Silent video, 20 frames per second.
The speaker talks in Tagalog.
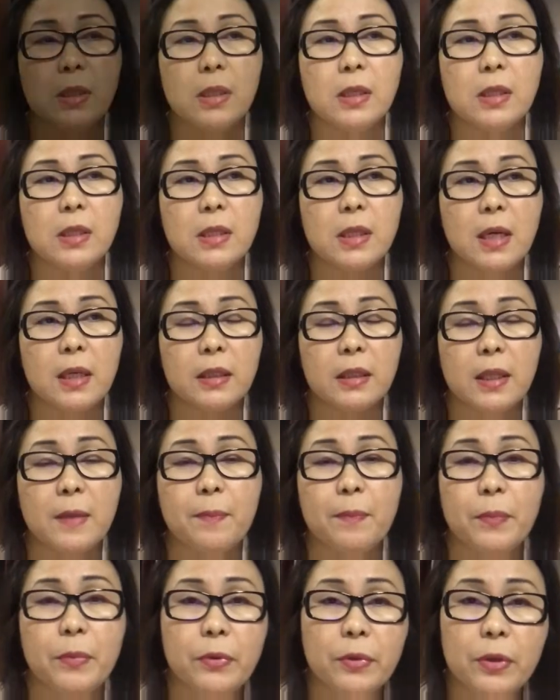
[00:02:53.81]
Isang
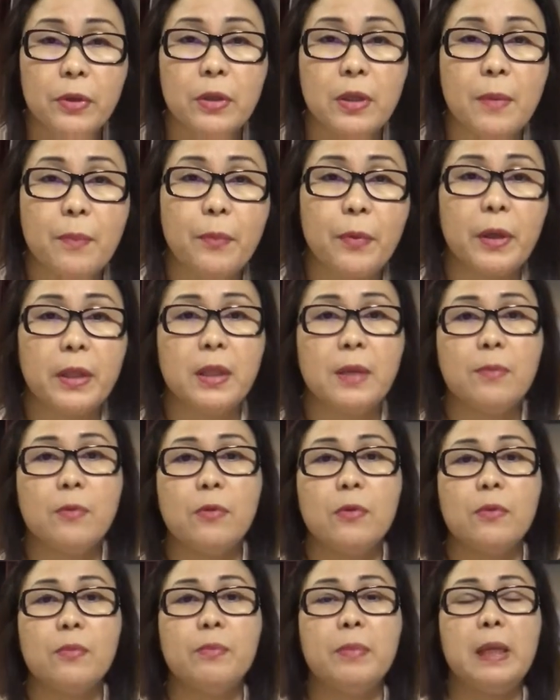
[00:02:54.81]
tip po yun na pwede
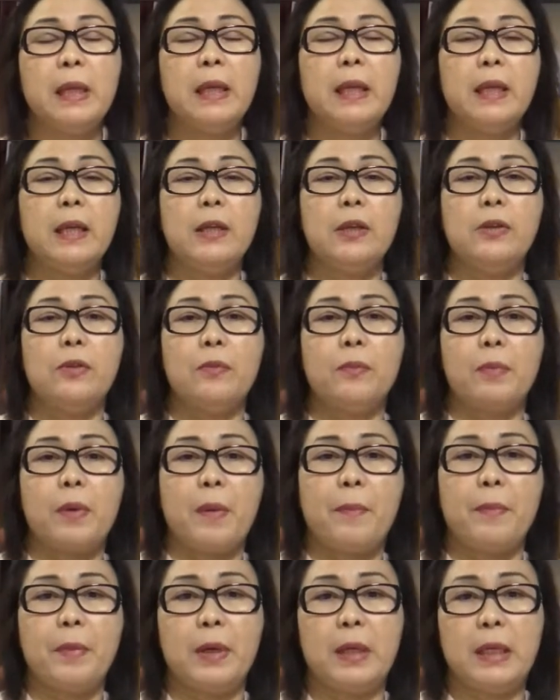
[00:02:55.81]
mong bilhin yung
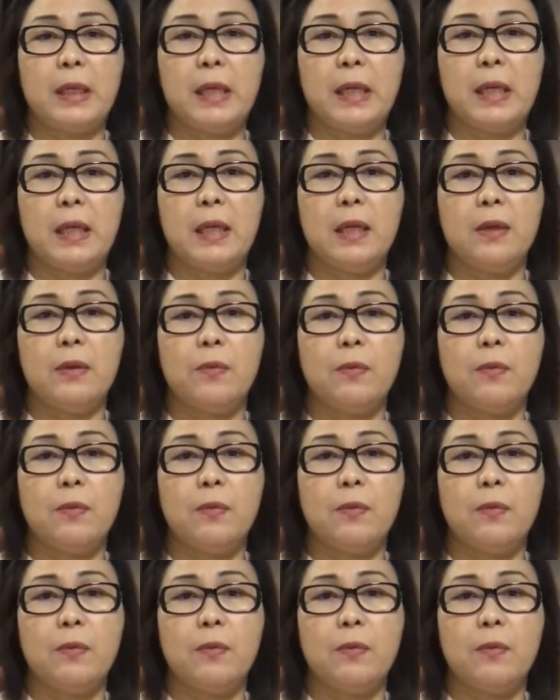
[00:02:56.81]
property.